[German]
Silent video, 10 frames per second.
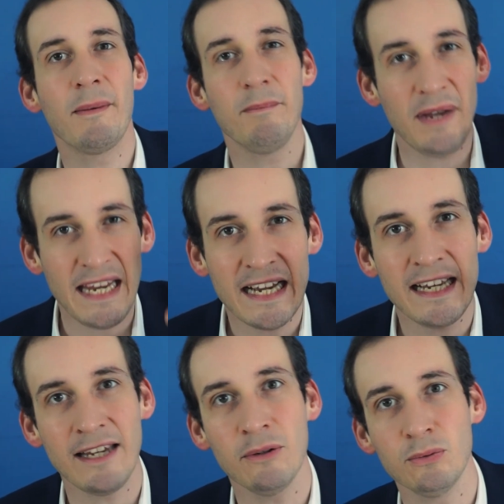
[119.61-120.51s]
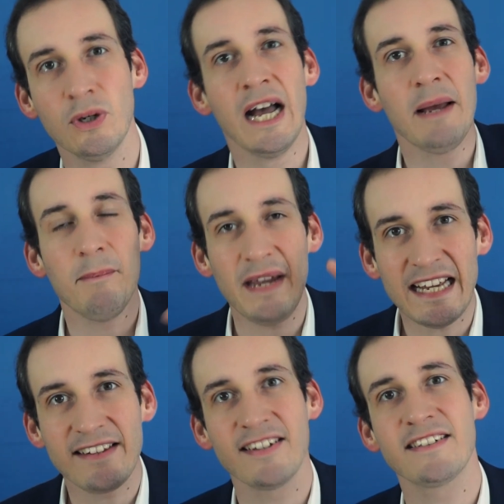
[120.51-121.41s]
mehr EU,
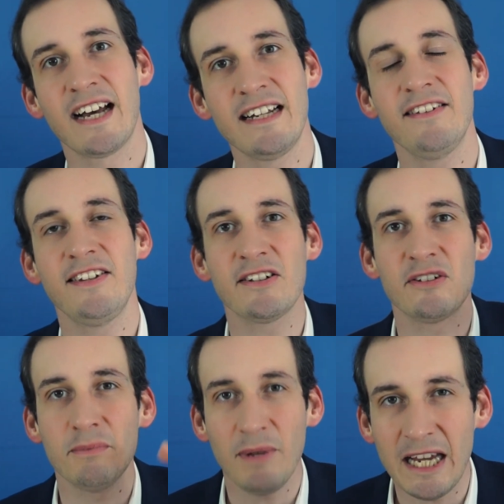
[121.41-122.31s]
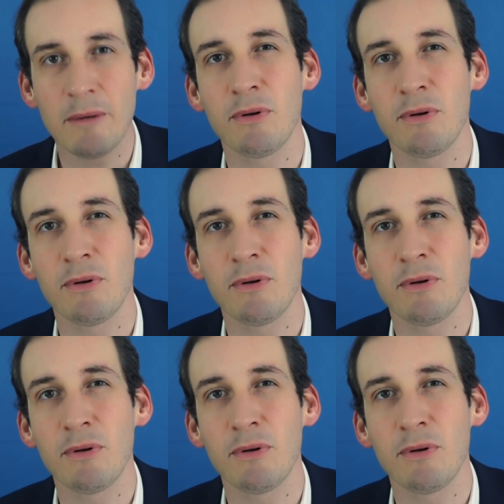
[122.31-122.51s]
mehr Zentralisierung, mehr